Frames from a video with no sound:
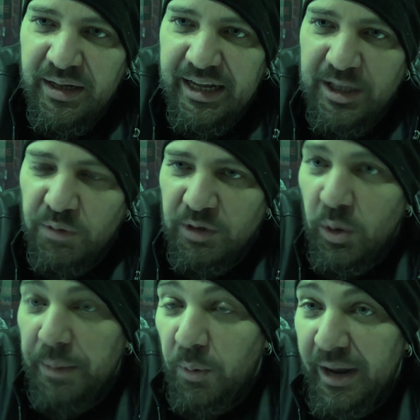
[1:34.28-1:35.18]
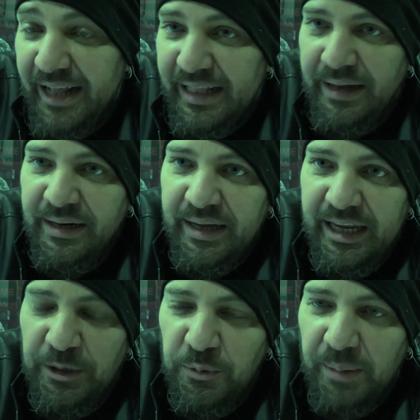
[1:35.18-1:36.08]
eh, trovatore poeta
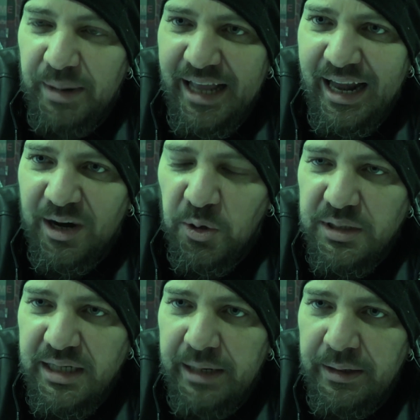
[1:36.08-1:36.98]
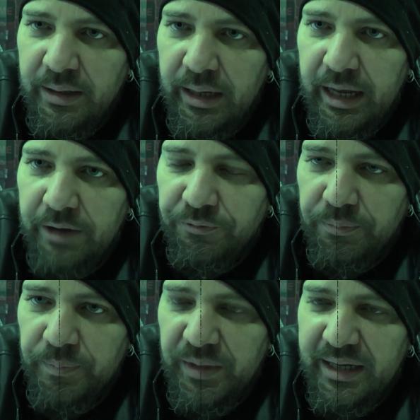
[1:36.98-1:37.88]
in una maniera così eh,
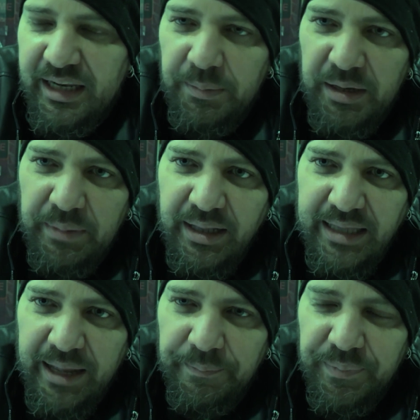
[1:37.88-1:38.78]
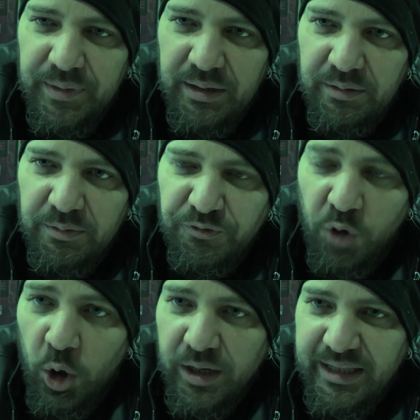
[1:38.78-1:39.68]
incredibilmente eh,
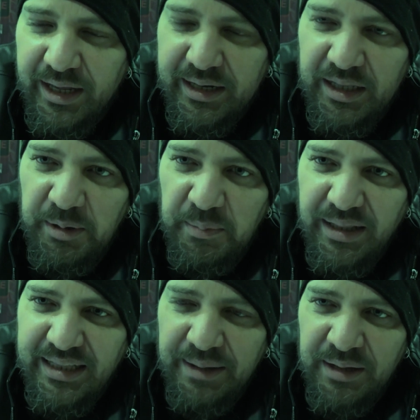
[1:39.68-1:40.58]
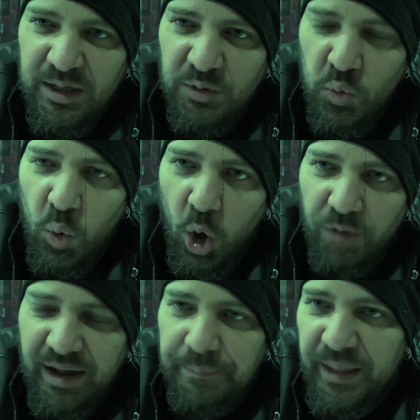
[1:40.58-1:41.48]
forte, incredibilmente
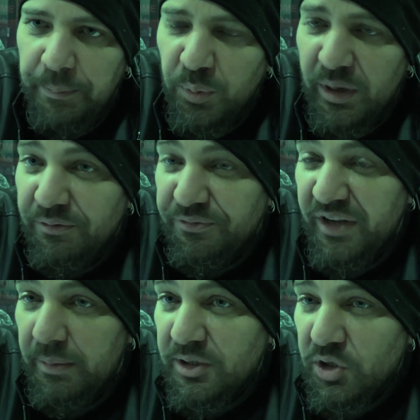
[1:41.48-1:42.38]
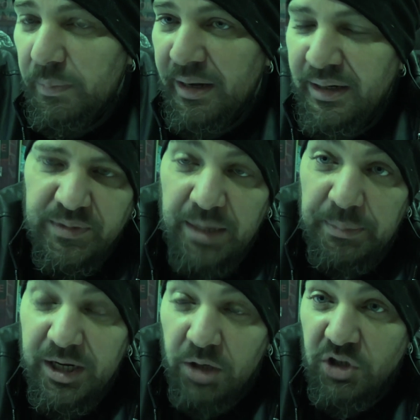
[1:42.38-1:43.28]
nuova, eppure è un film insomma del
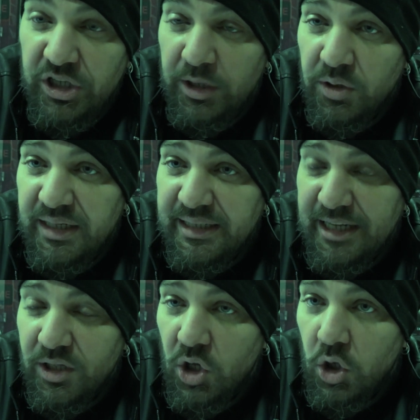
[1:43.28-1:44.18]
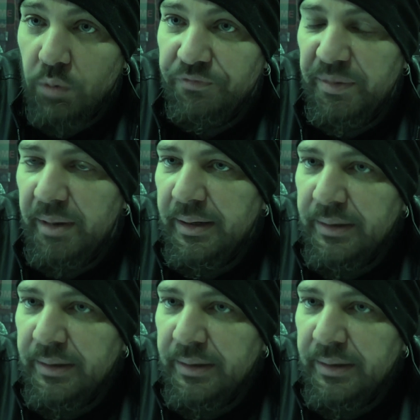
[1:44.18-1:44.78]
1968, un film